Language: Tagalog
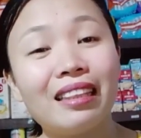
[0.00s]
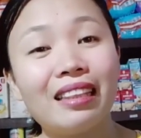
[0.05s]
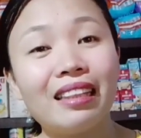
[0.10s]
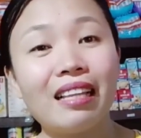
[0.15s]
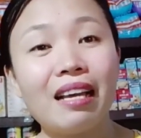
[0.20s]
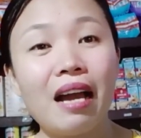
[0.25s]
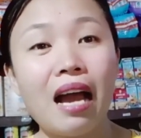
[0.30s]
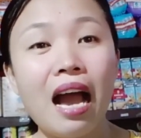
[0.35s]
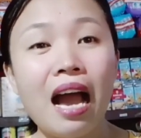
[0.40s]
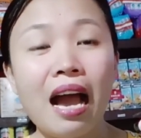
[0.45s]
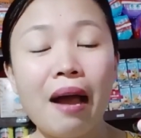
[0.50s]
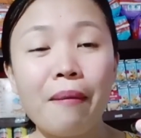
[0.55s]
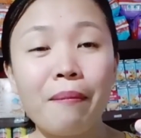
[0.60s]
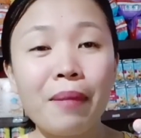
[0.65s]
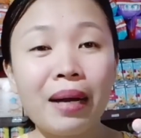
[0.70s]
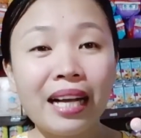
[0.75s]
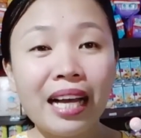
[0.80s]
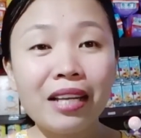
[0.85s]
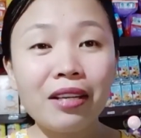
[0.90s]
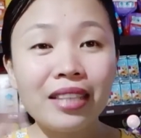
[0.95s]
uh,
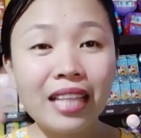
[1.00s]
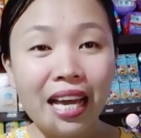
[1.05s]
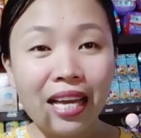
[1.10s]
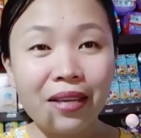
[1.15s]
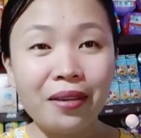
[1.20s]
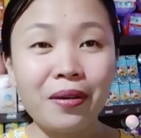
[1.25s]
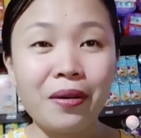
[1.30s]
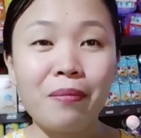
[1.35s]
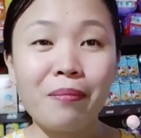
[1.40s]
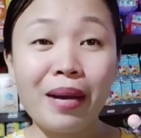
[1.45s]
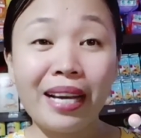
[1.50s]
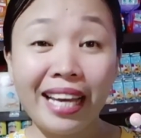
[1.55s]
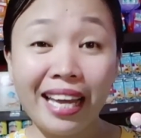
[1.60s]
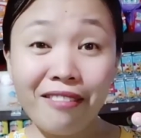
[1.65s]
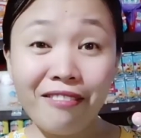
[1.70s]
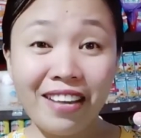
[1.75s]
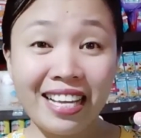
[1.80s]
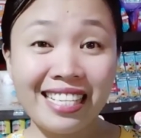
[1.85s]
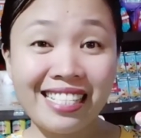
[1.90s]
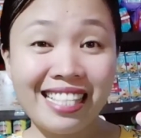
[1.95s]
mag-ano tayo,
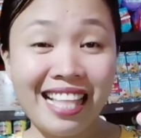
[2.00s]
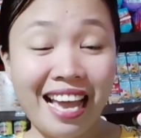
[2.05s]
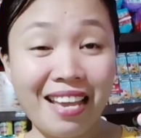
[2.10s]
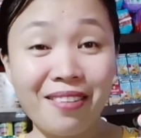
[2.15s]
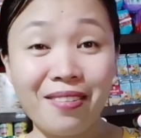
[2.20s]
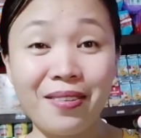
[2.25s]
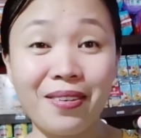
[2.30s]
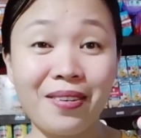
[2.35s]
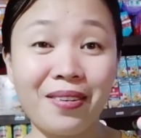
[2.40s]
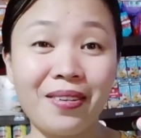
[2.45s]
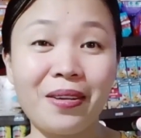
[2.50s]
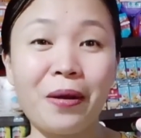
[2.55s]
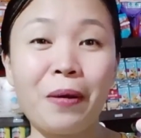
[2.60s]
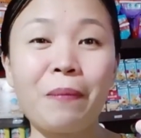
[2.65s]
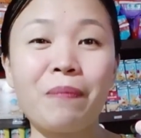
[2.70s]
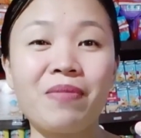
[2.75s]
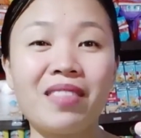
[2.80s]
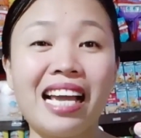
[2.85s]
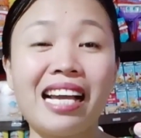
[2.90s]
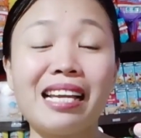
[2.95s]
mag-invest tayo
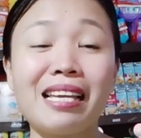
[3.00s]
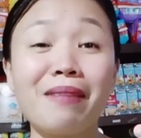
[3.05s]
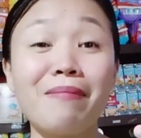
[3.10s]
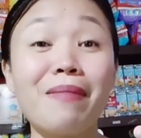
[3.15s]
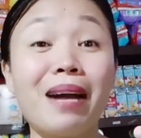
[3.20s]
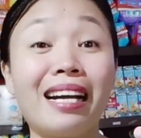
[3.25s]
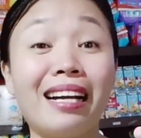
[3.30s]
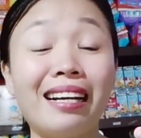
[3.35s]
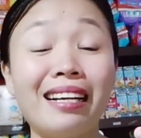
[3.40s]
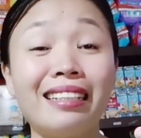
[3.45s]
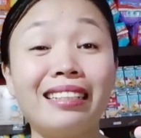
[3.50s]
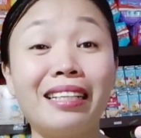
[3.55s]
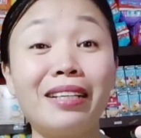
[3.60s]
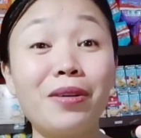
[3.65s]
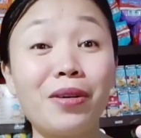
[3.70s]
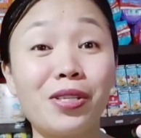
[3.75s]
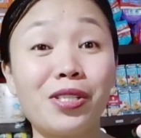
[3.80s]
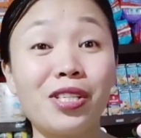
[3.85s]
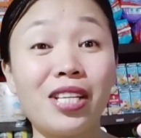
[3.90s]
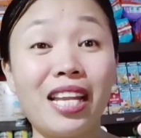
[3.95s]
ng ibang
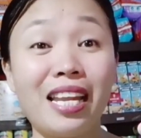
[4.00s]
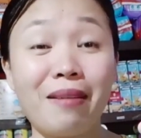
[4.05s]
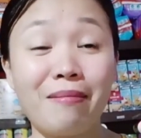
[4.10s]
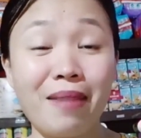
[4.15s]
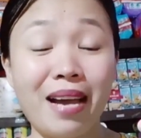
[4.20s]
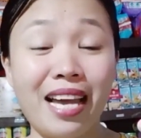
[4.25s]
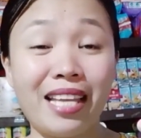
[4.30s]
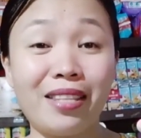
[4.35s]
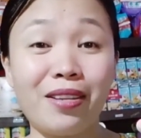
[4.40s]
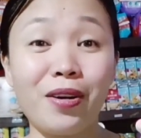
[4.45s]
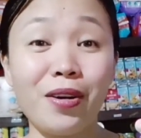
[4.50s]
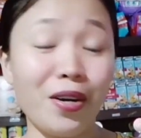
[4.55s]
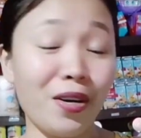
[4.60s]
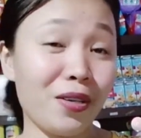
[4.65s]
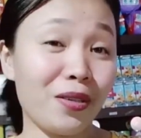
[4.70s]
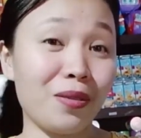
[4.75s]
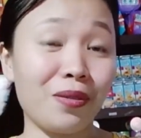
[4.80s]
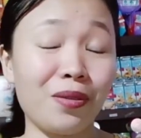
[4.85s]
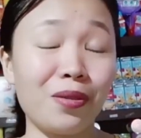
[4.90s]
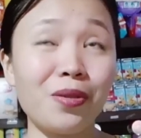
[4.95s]
negosyo na naman. Or
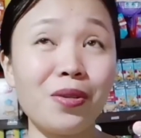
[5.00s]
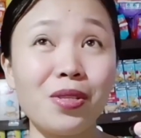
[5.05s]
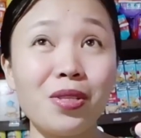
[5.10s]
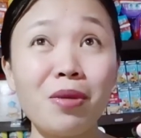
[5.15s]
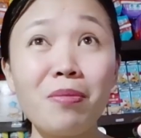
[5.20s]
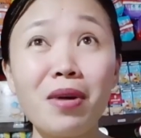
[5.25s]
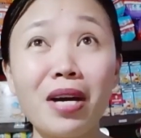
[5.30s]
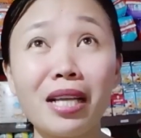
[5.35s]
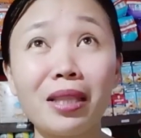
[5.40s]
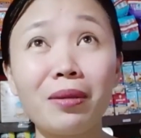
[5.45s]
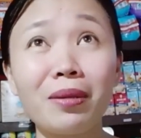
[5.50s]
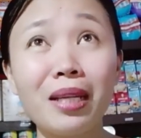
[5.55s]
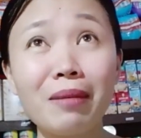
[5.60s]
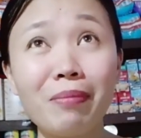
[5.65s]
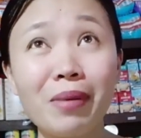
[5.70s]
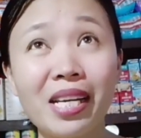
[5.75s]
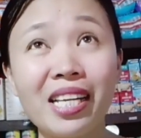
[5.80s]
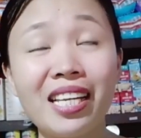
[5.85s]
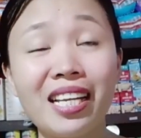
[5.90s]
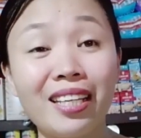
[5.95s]
gusto mo katulad pa
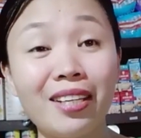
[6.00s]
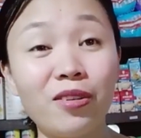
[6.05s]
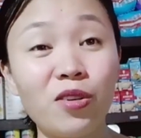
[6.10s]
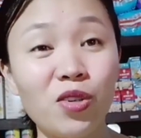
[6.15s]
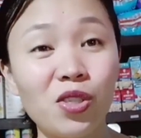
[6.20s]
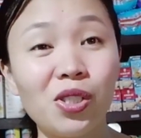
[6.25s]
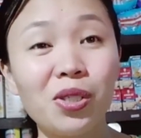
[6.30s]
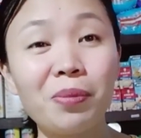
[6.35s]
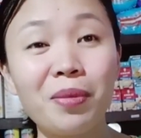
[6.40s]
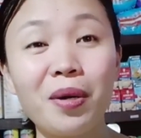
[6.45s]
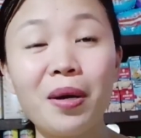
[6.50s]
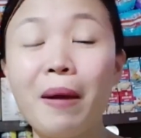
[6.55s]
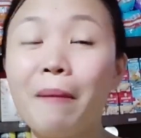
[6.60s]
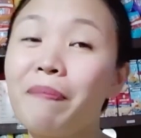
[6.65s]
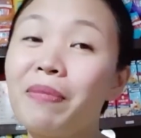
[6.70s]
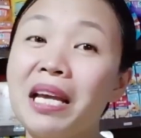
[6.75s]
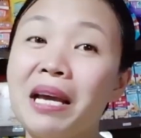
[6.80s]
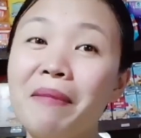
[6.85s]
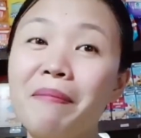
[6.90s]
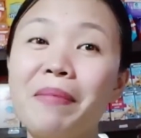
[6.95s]
rin ng negosyo mo,
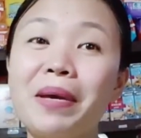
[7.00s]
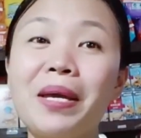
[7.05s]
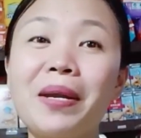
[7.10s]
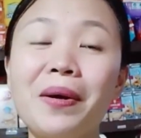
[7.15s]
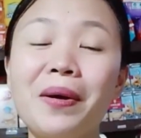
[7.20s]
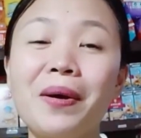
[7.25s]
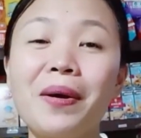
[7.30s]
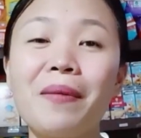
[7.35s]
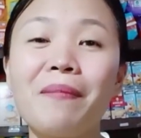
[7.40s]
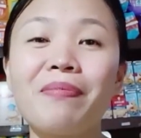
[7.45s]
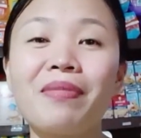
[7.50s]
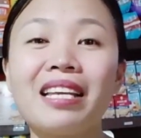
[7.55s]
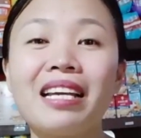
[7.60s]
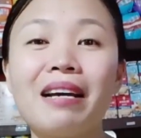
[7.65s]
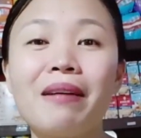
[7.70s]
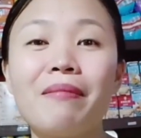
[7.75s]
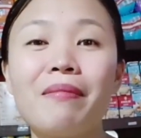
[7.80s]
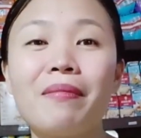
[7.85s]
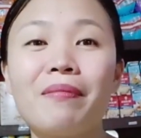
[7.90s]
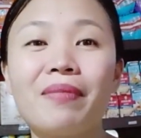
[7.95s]
pero
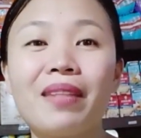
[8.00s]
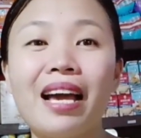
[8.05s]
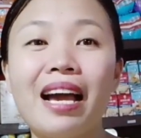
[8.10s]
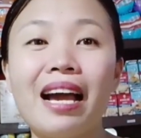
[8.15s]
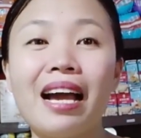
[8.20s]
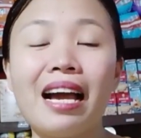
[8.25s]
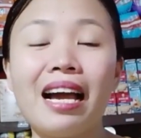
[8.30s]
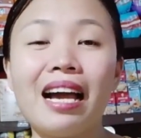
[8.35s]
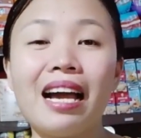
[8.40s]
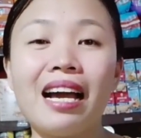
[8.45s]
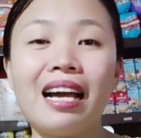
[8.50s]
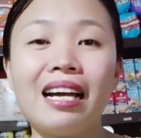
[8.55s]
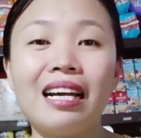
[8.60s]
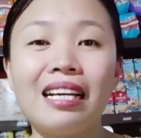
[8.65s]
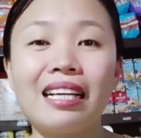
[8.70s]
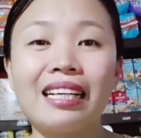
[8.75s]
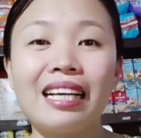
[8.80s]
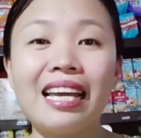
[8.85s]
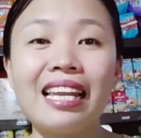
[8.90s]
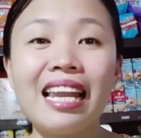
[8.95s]
uh,
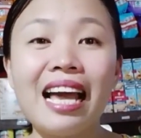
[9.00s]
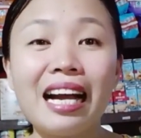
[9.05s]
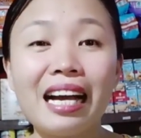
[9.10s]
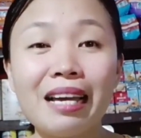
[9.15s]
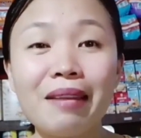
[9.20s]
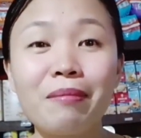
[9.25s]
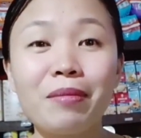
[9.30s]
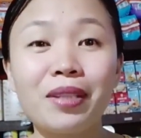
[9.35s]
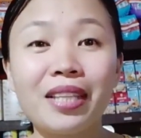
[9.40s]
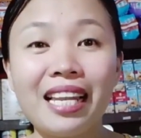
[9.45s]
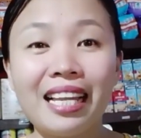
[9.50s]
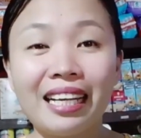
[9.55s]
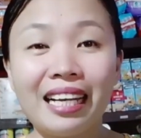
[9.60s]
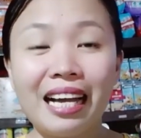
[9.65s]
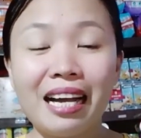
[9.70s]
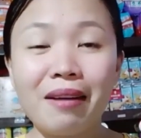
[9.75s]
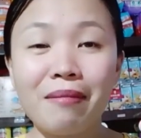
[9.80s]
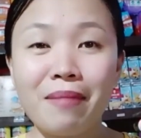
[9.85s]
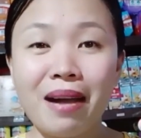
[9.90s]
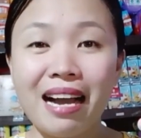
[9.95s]
kailangan mo
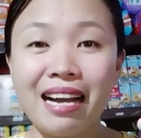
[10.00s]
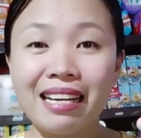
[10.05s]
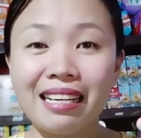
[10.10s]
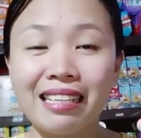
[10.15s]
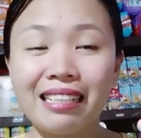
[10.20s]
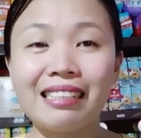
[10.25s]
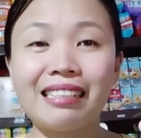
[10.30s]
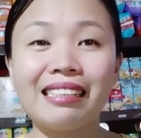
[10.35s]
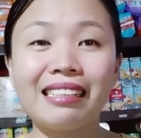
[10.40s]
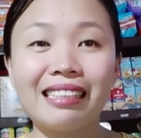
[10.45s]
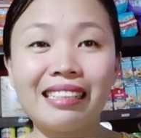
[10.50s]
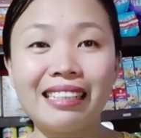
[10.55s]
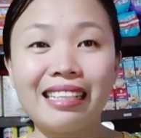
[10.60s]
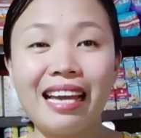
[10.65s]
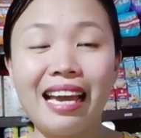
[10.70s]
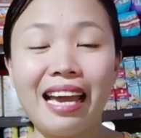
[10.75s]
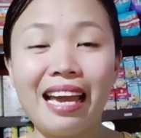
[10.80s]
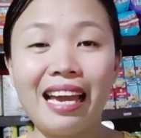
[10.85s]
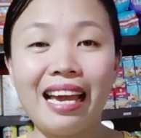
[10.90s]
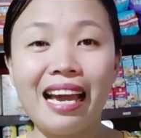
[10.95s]
talagang mag
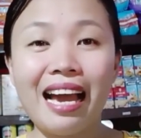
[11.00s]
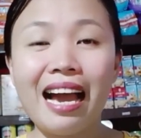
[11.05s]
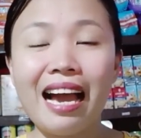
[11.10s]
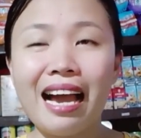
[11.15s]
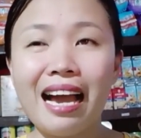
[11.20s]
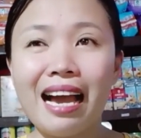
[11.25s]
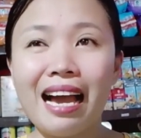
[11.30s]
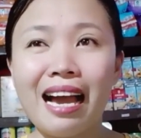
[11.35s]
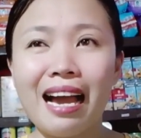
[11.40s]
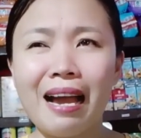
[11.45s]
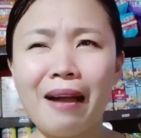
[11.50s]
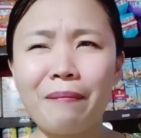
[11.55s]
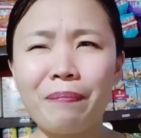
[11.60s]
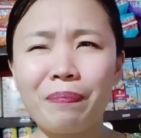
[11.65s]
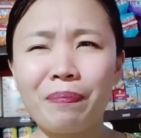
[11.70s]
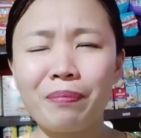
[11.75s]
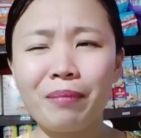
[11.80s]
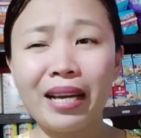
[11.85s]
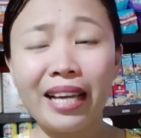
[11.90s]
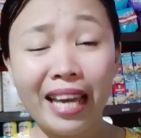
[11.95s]
uh,
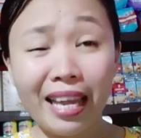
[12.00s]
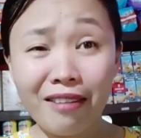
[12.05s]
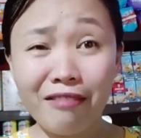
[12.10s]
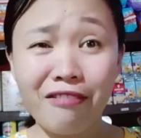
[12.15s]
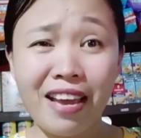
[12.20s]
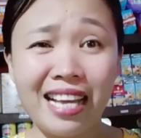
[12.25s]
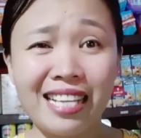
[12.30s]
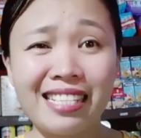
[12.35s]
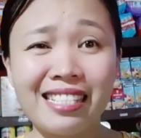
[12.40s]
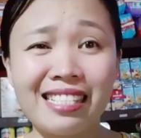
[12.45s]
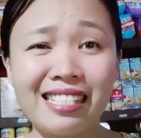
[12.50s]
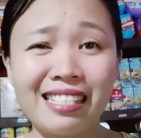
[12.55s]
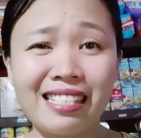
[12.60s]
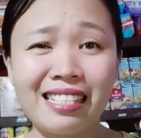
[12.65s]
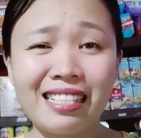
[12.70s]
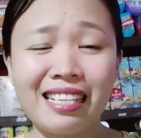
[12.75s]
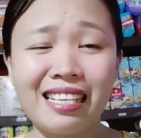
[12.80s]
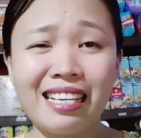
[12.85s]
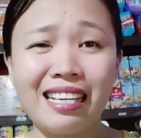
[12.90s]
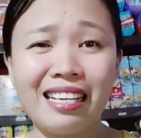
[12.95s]
mag-invest,
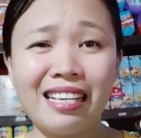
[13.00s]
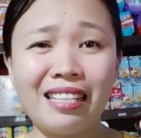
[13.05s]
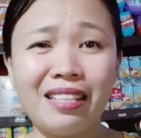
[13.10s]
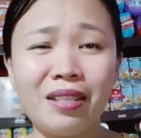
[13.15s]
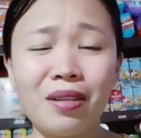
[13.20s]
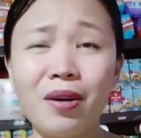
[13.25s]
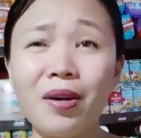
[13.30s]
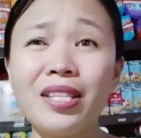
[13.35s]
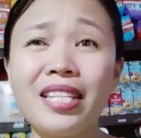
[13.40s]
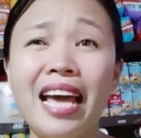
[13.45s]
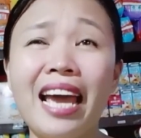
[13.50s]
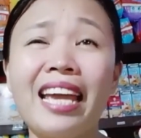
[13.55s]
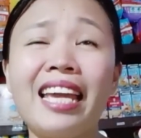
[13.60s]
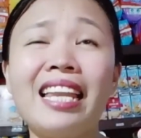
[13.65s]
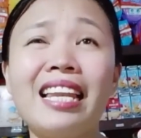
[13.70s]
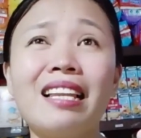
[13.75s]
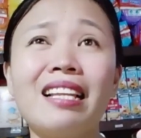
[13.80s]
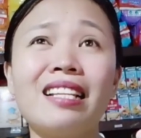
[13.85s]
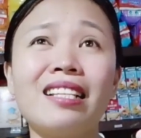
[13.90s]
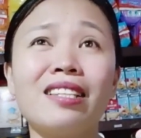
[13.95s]
no?
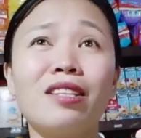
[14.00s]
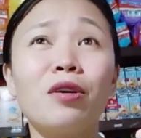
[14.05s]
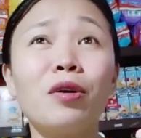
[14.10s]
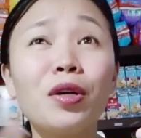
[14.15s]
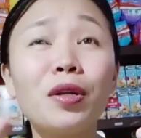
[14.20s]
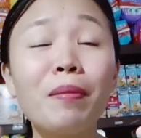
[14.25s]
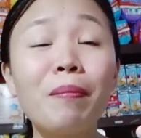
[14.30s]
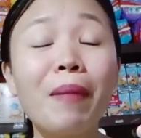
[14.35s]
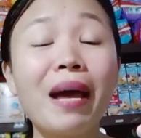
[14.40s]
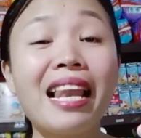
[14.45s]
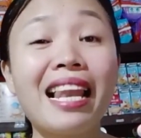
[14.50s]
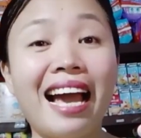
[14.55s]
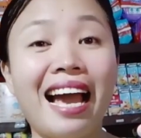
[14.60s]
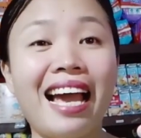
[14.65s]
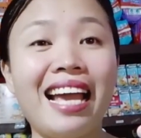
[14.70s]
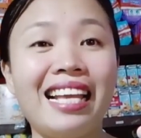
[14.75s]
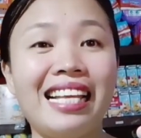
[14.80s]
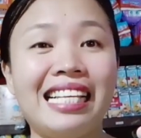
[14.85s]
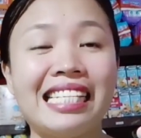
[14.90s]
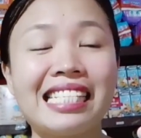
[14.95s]
Dahil doon pala
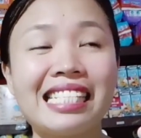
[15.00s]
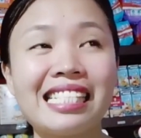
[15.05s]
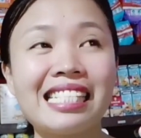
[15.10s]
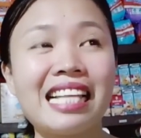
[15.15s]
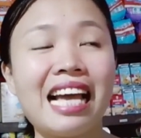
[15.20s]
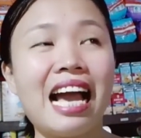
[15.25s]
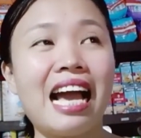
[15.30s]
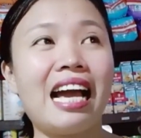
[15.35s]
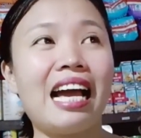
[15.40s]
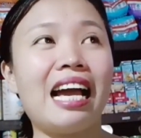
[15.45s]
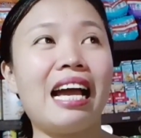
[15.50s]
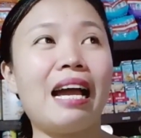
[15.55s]
is uh,